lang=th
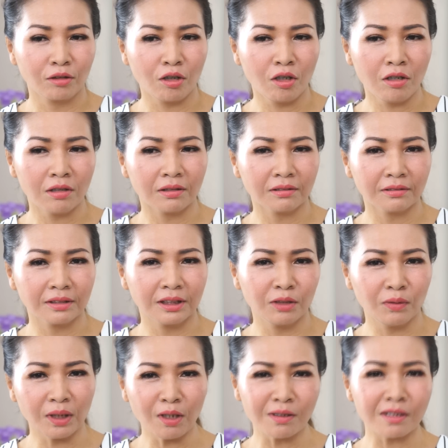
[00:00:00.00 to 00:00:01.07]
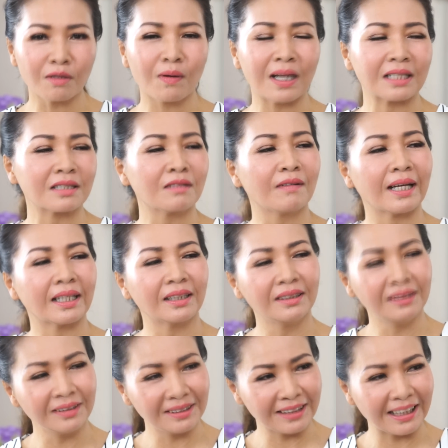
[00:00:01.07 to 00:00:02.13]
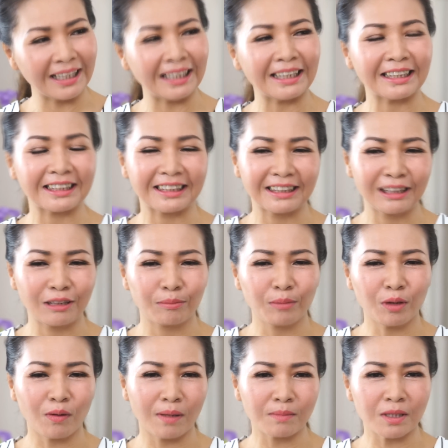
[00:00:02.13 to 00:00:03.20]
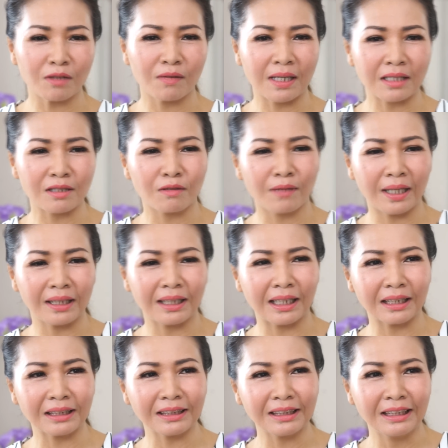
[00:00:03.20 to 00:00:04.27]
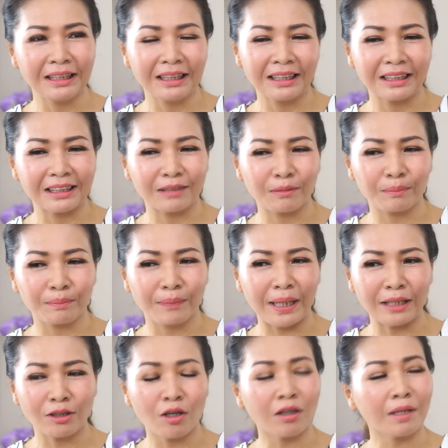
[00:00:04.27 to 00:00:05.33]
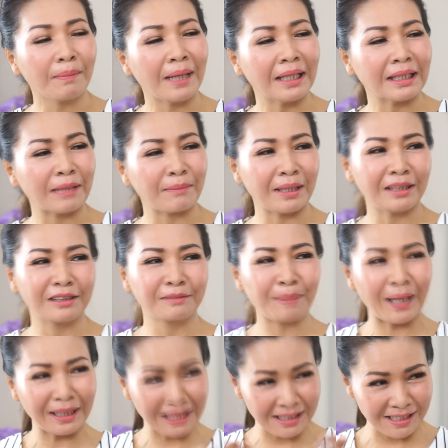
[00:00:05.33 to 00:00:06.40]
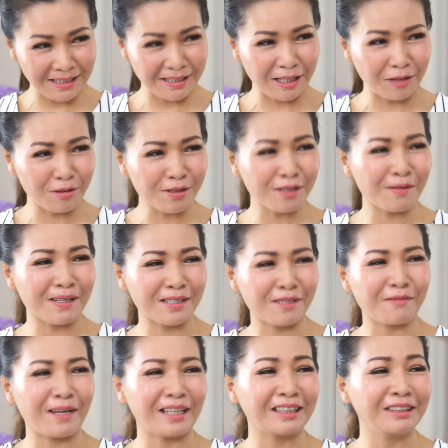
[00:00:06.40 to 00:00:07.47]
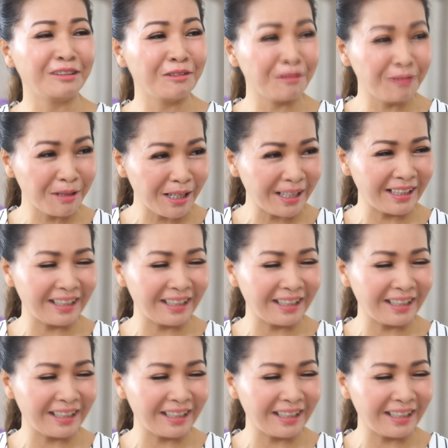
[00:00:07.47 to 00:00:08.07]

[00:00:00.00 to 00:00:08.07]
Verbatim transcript: ก็ชีวิตก็สว่างสวัยขึ้นค่ะ มีความสว่างสวัยทั้งภายนอกและภายในหมายถึงภายในจิตใจก็สว่างสวัยขึ้นด้วย